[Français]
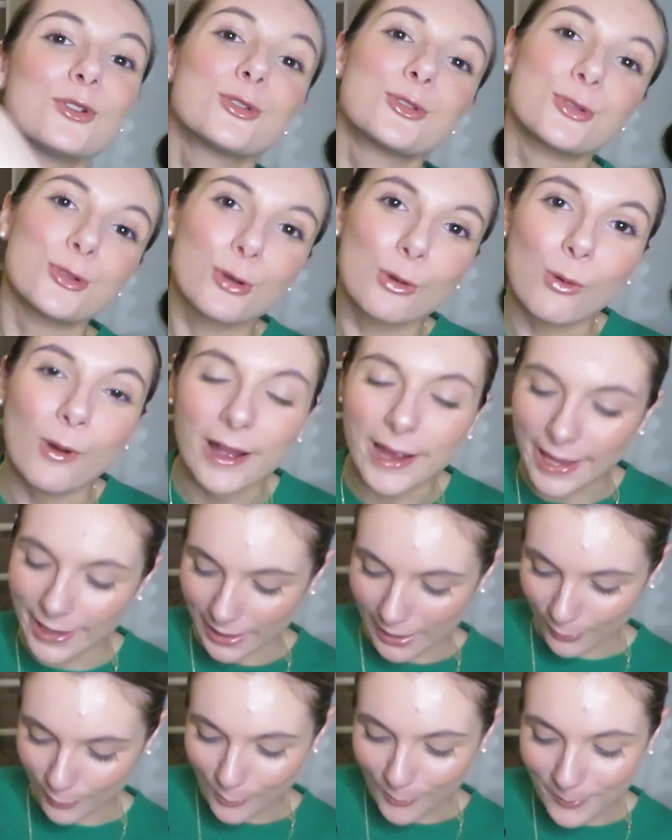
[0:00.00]
Je crois qu'elle
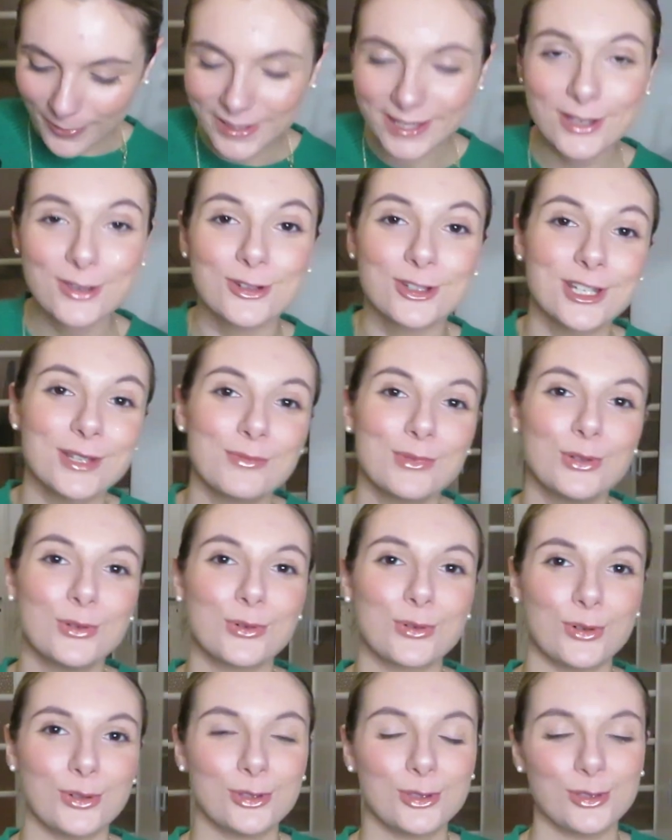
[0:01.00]
a compris que j'aimais le
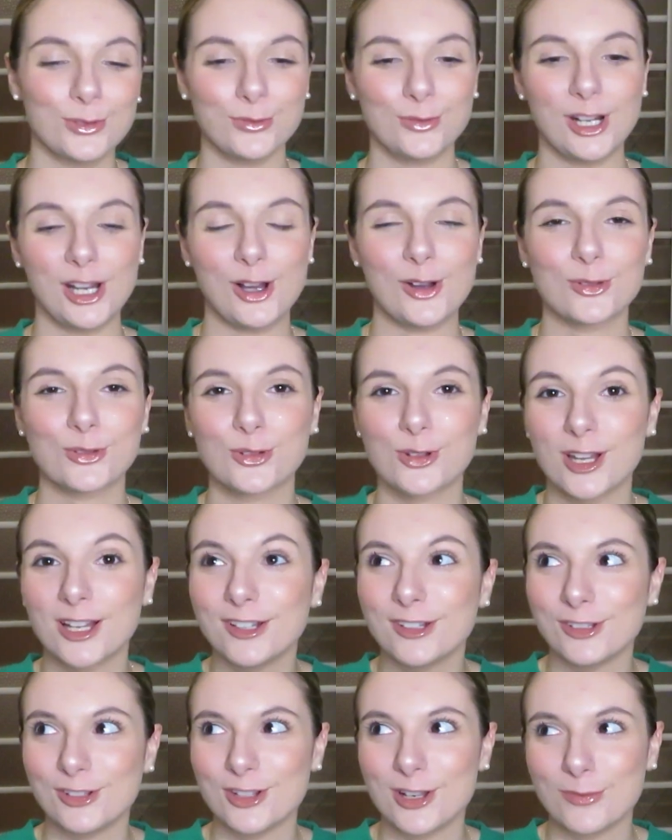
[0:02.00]
rose. Voilà, en tout cas,
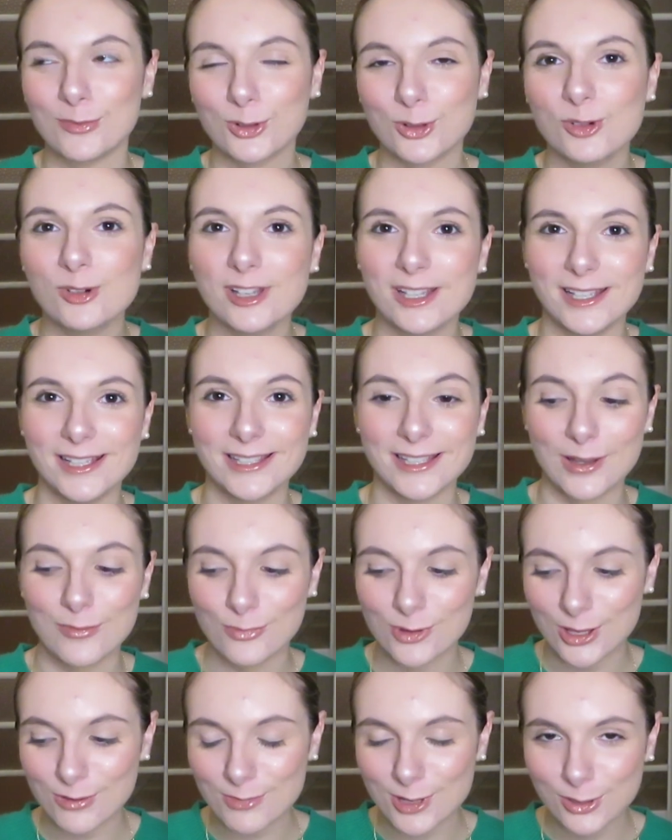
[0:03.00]
euh, je l'aime trop. Et ça a
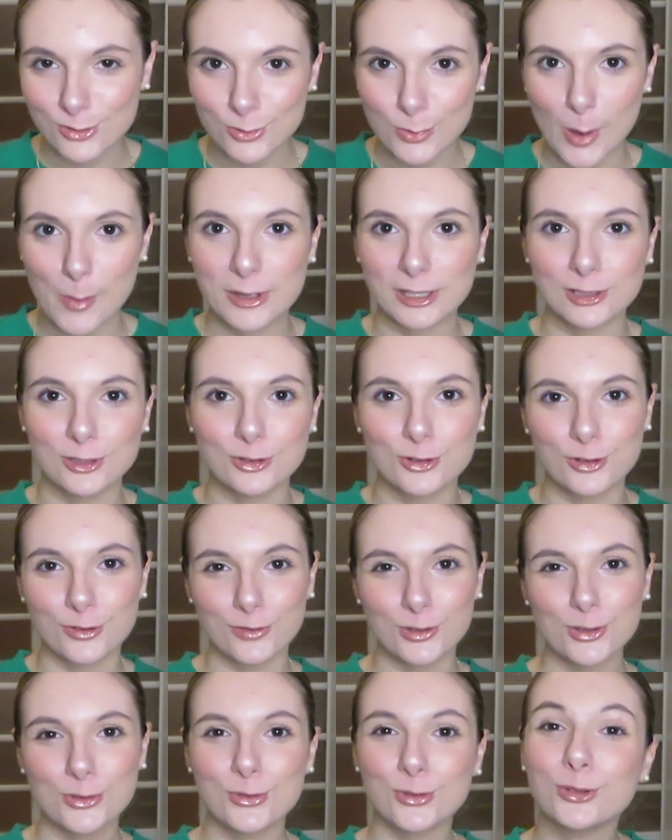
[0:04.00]
pu être ma suite à partir de
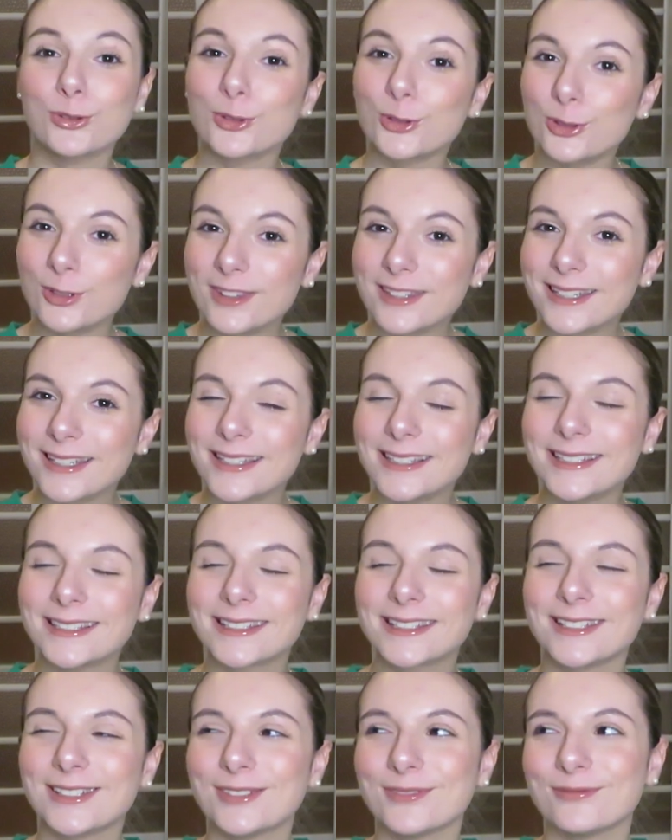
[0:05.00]
janvier. Je suis trop
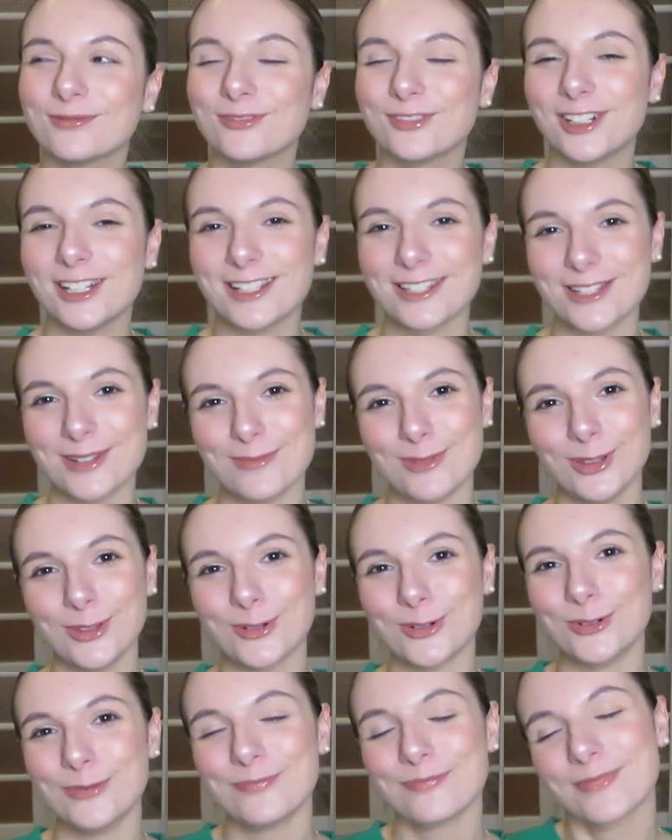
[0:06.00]
triste. Voilà, je mets
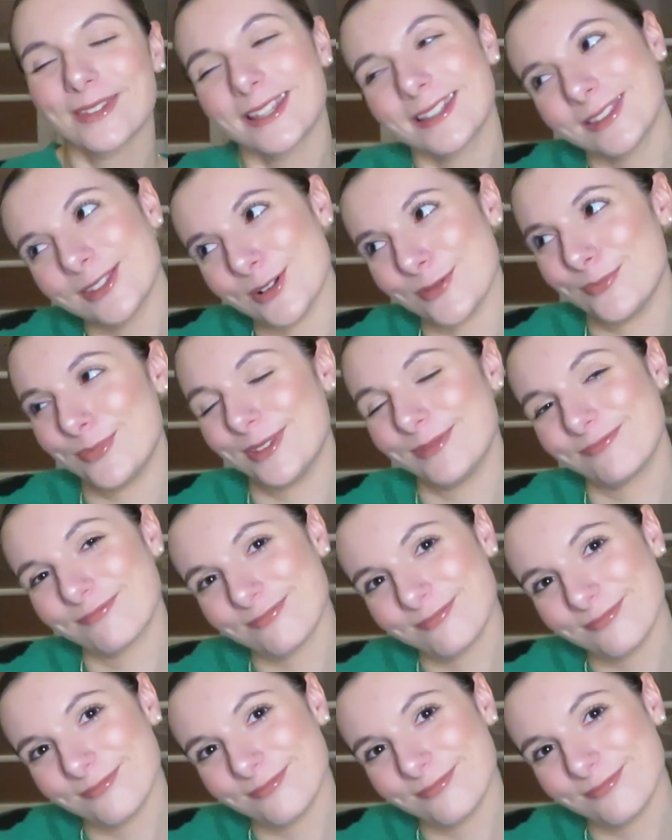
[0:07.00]
trop. Tant pis.